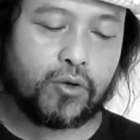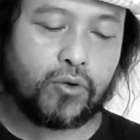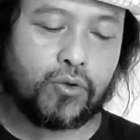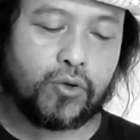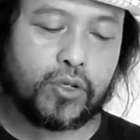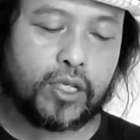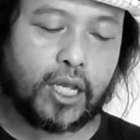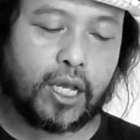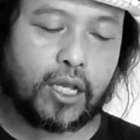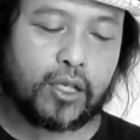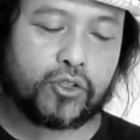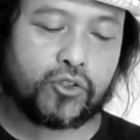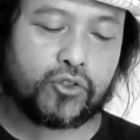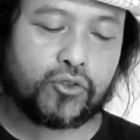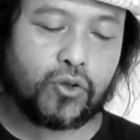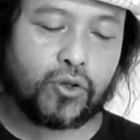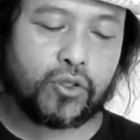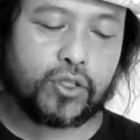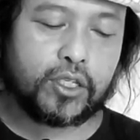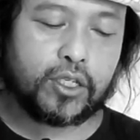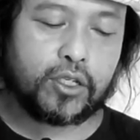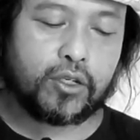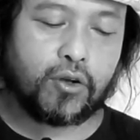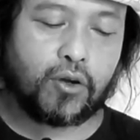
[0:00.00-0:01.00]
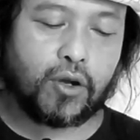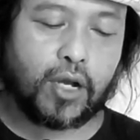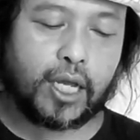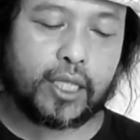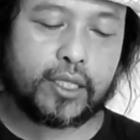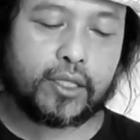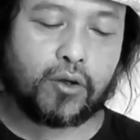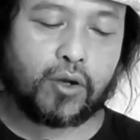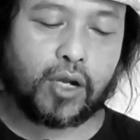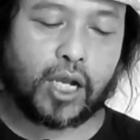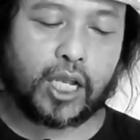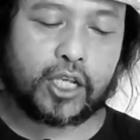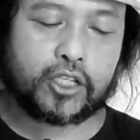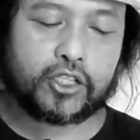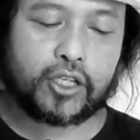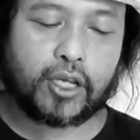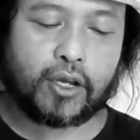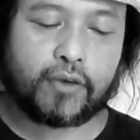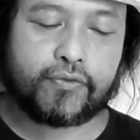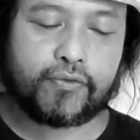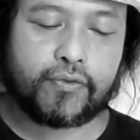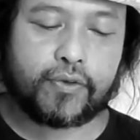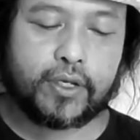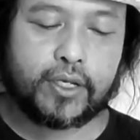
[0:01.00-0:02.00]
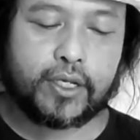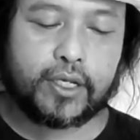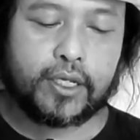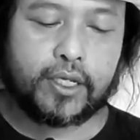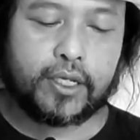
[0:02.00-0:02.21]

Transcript: ru'yah sodikoh atau kasyaf.